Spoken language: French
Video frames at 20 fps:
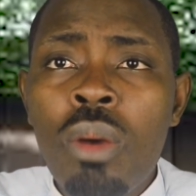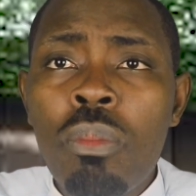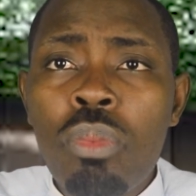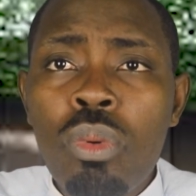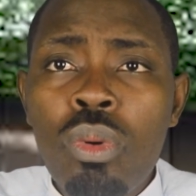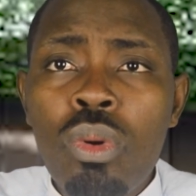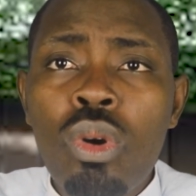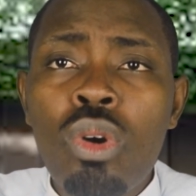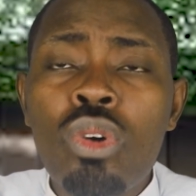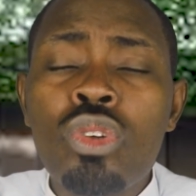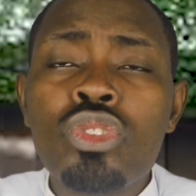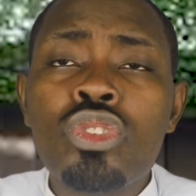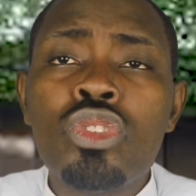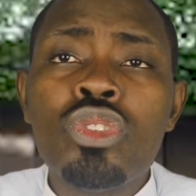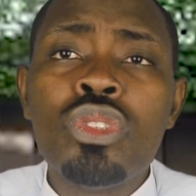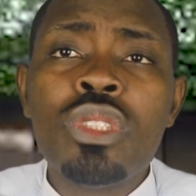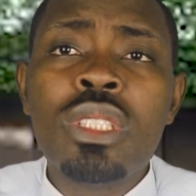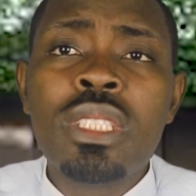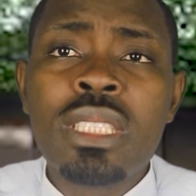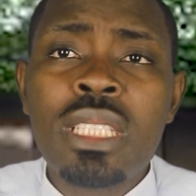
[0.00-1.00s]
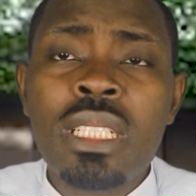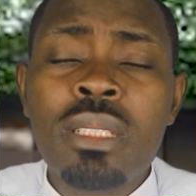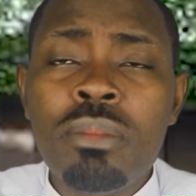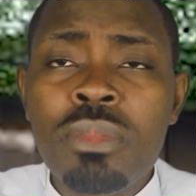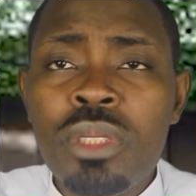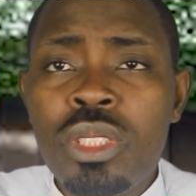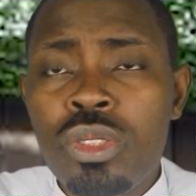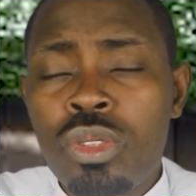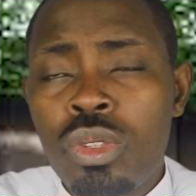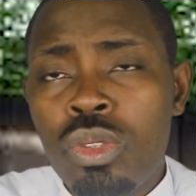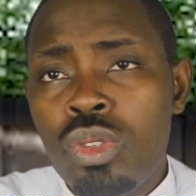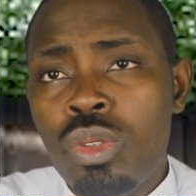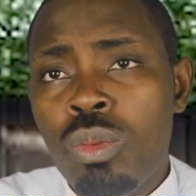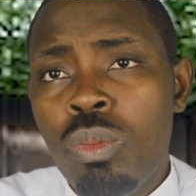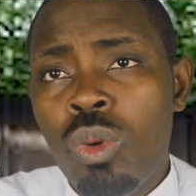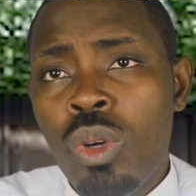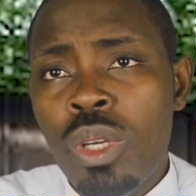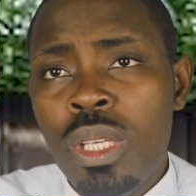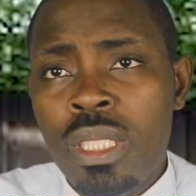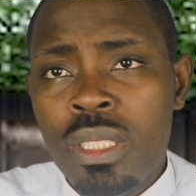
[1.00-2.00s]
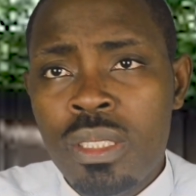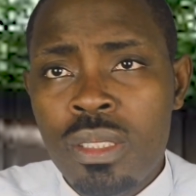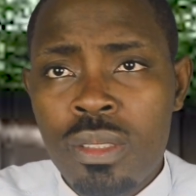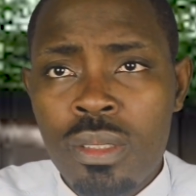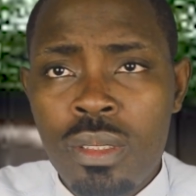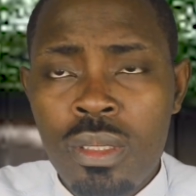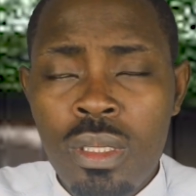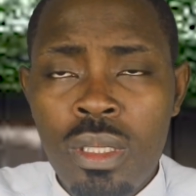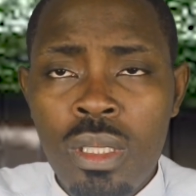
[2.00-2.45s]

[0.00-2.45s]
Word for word: pour continuer cette mission de Moïse.